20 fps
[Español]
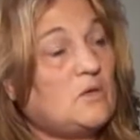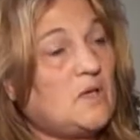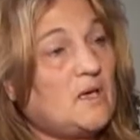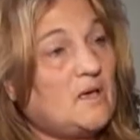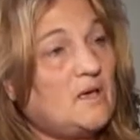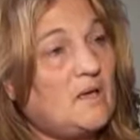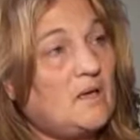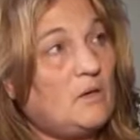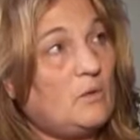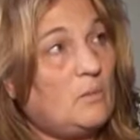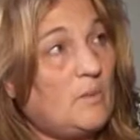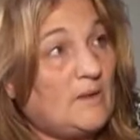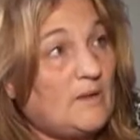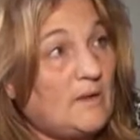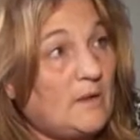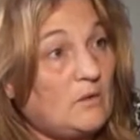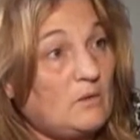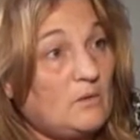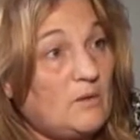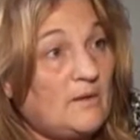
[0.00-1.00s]
trajeron, nos
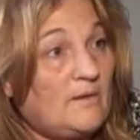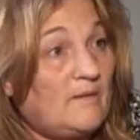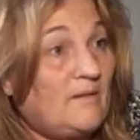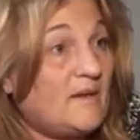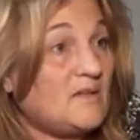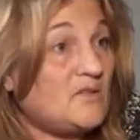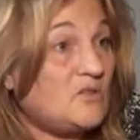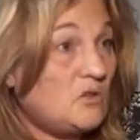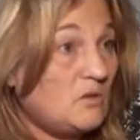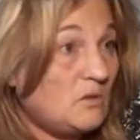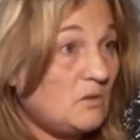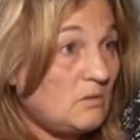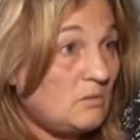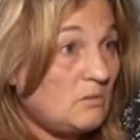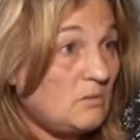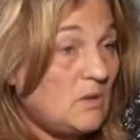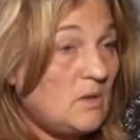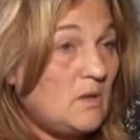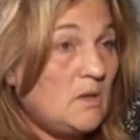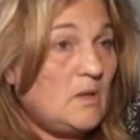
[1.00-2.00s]
mandaron desde
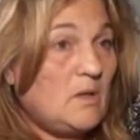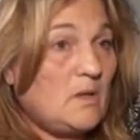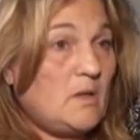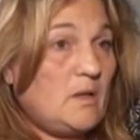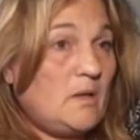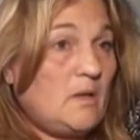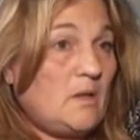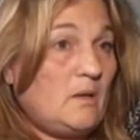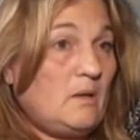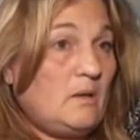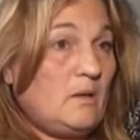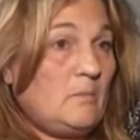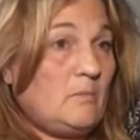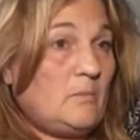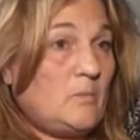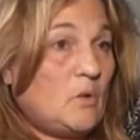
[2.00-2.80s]
Nación eh,